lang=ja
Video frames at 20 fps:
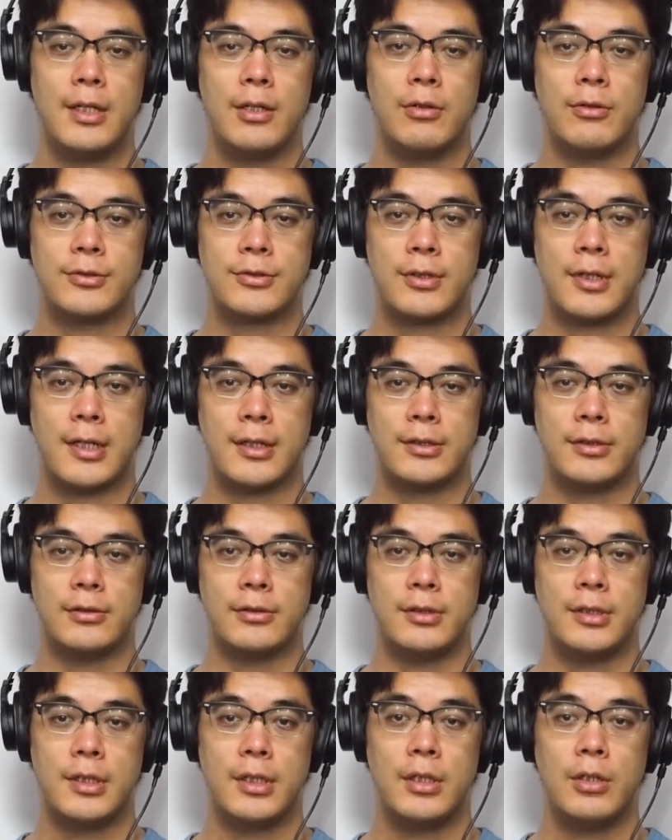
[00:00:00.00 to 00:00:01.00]
おそら
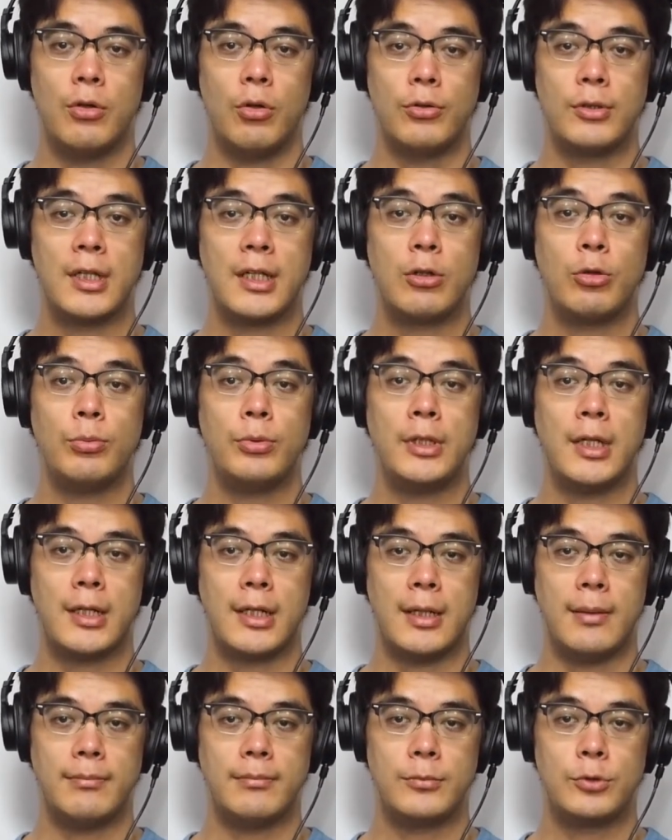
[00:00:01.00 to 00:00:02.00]
く織田信
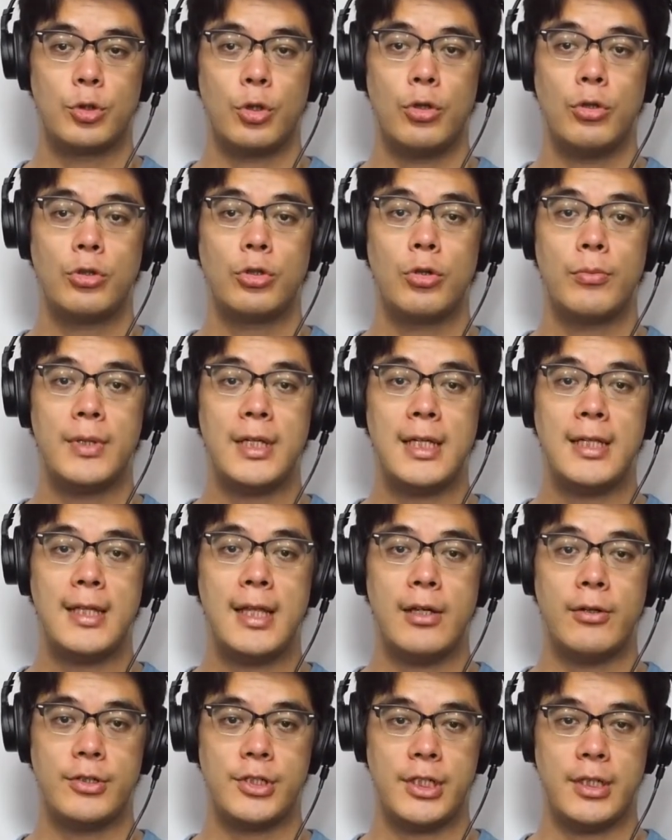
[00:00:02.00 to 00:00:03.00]
長、豊臣
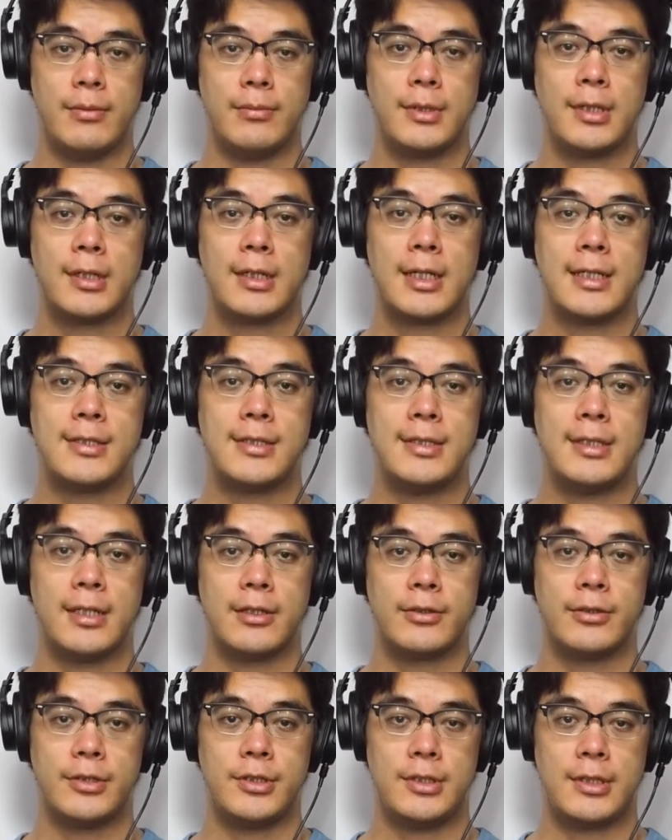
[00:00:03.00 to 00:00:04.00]
秀吉が活
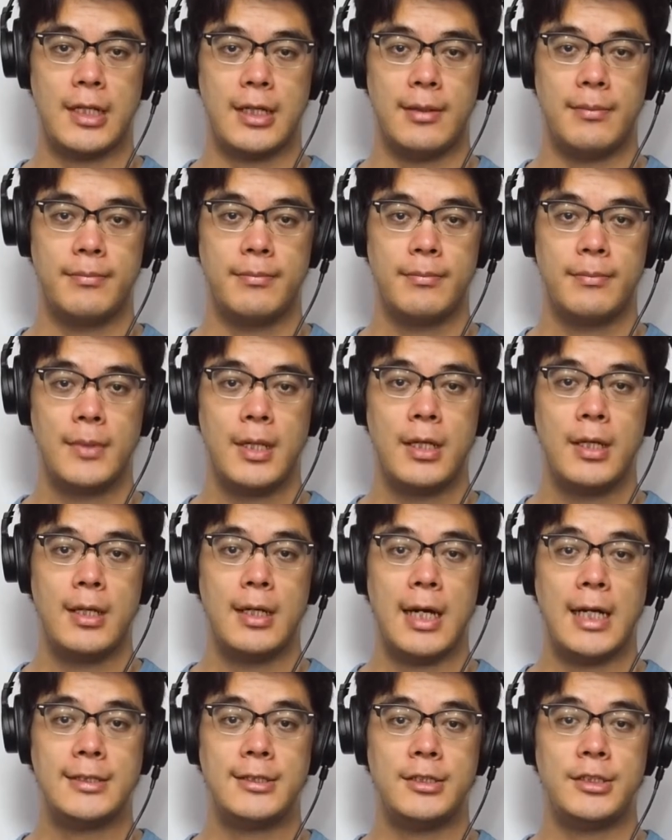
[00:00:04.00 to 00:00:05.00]
躍した
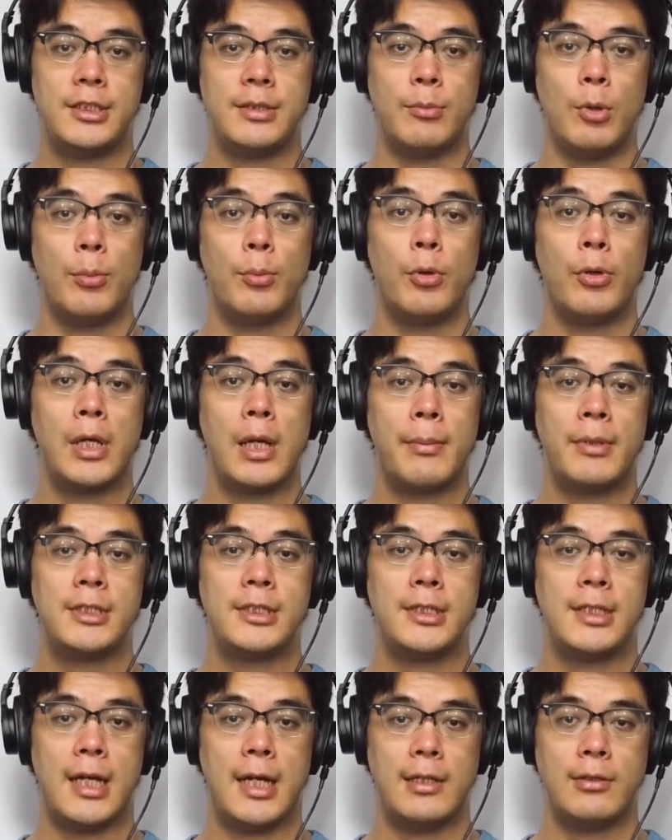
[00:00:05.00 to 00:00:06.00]
安土桃山
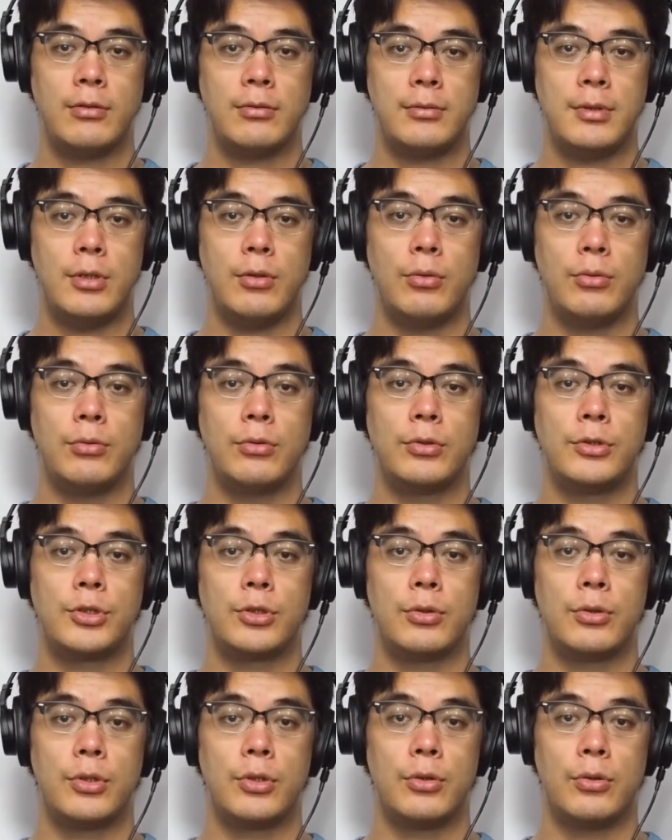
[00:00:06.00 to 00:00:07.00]
時代の日本の
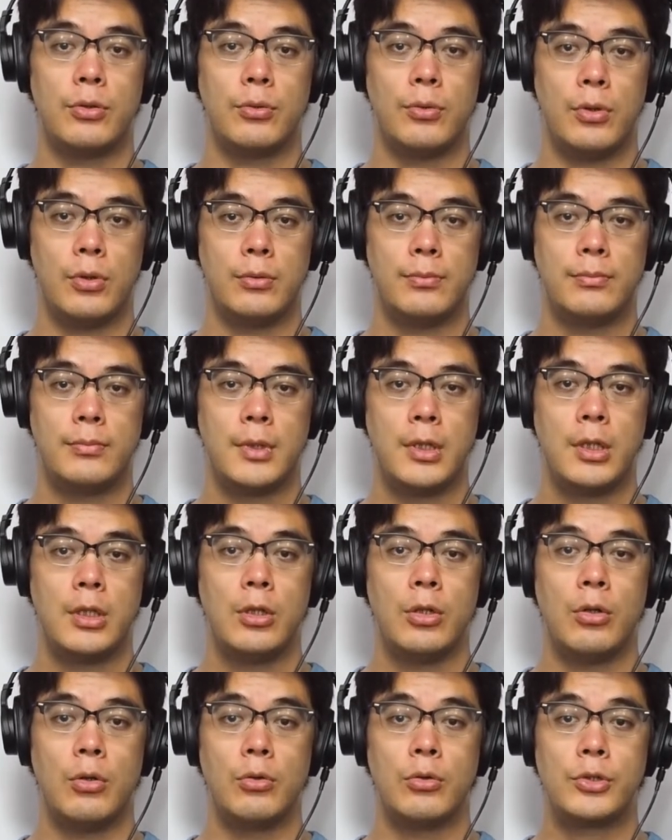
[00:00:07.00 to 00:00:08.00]
状況を
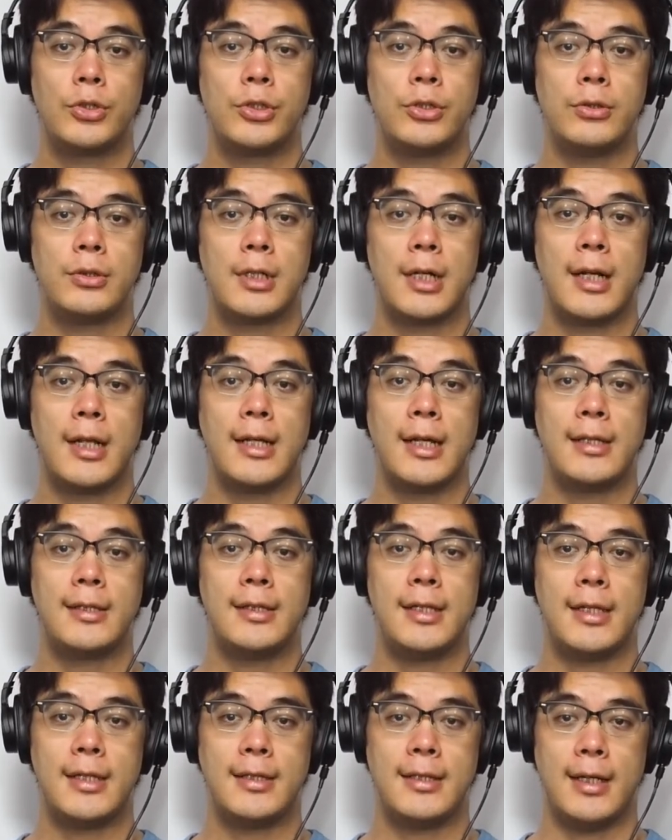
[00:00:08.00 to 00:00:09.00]
欧州からやっ
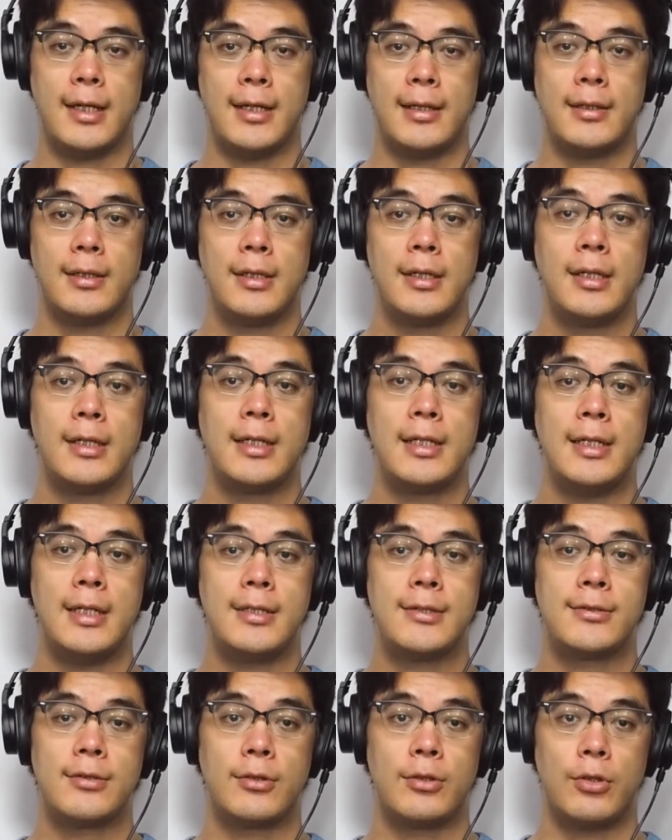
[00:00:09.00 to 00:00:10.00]
てきた
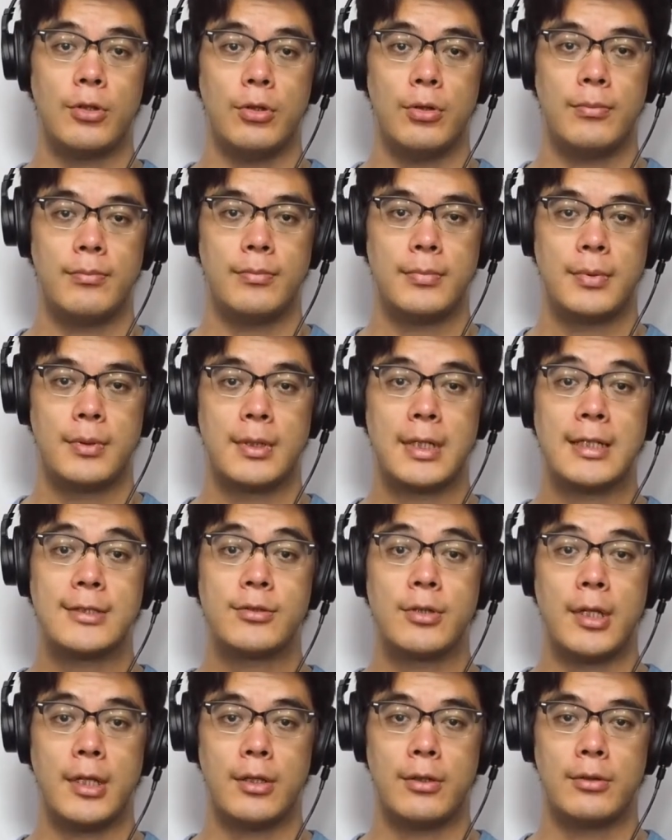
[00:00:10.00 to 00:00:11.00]
キリスト教
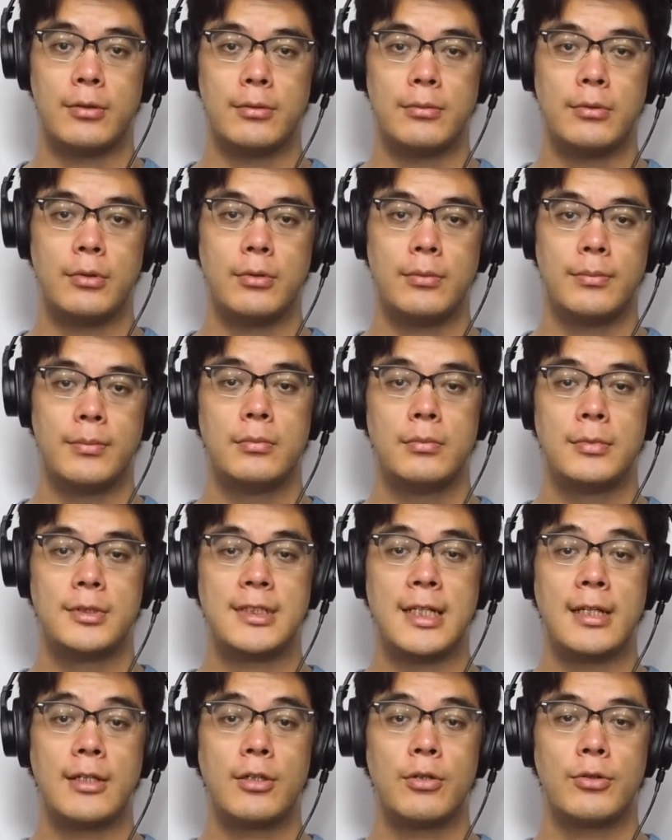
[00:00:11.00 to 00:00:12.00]
カソリックの
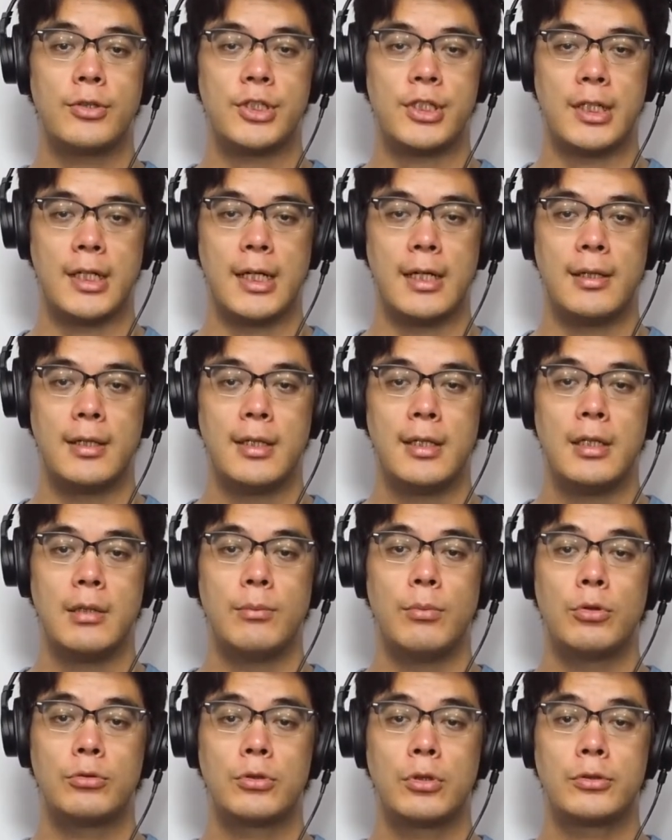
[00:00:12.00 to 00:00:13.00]
宣教師が
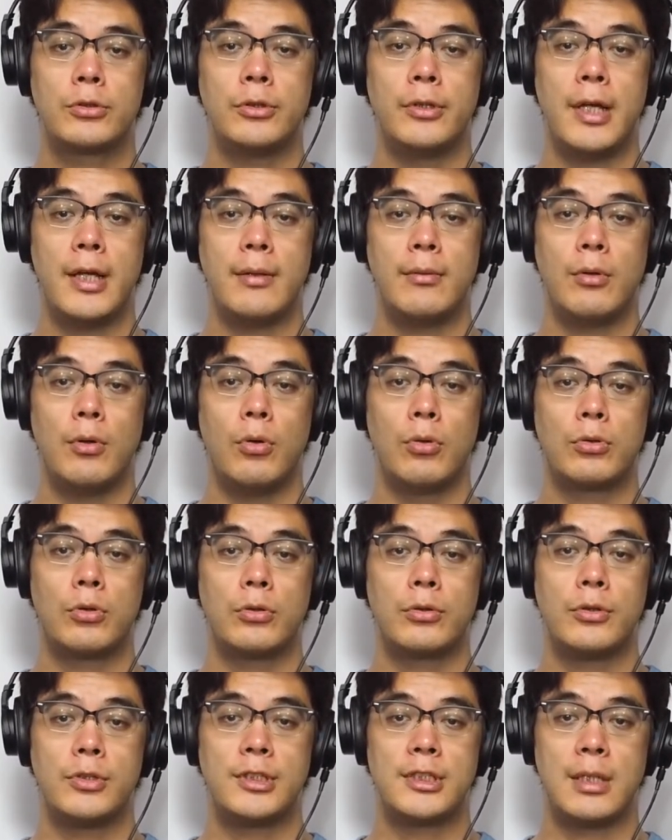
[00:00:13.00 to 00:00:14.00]
母国へ報
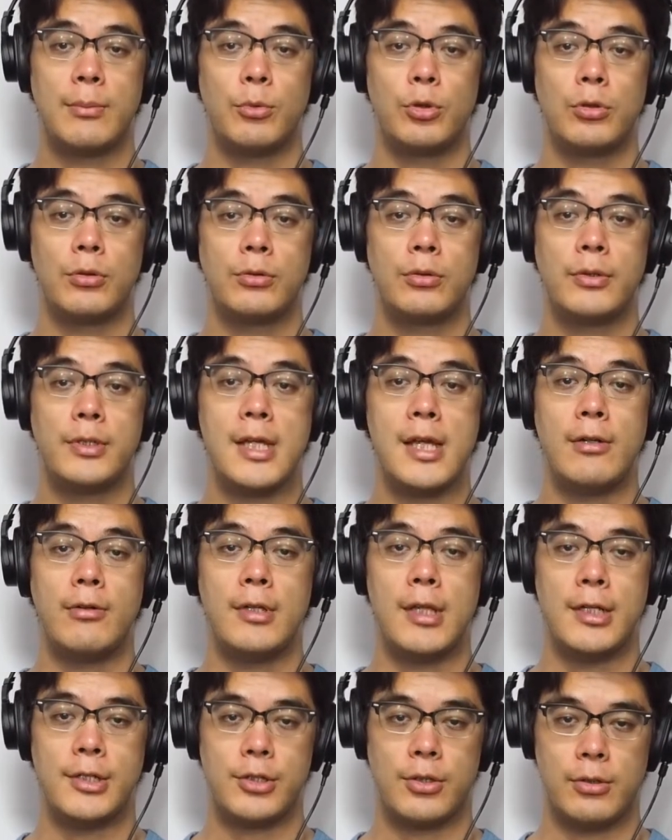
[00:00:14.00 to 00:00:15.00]
告したものと言える
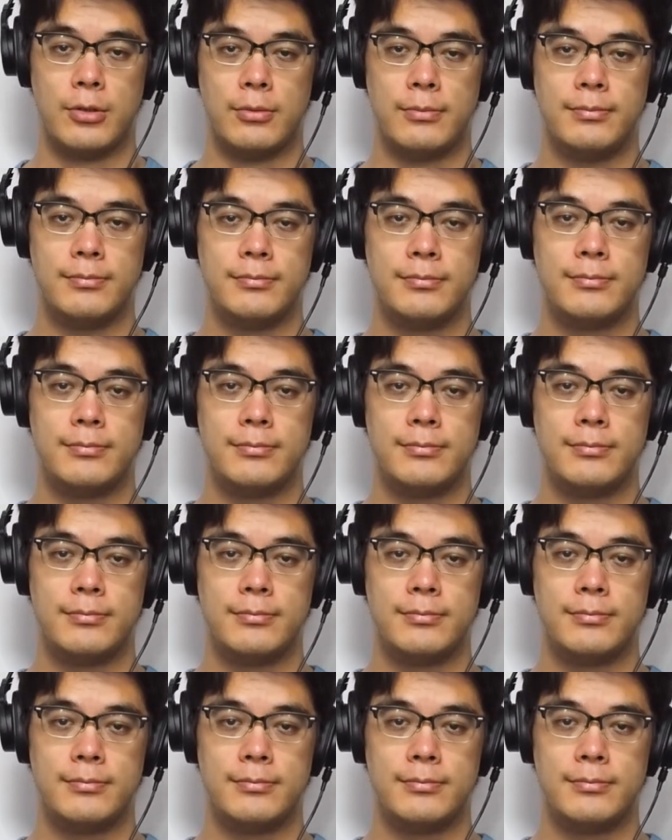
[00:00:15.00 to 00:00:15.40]
でしょ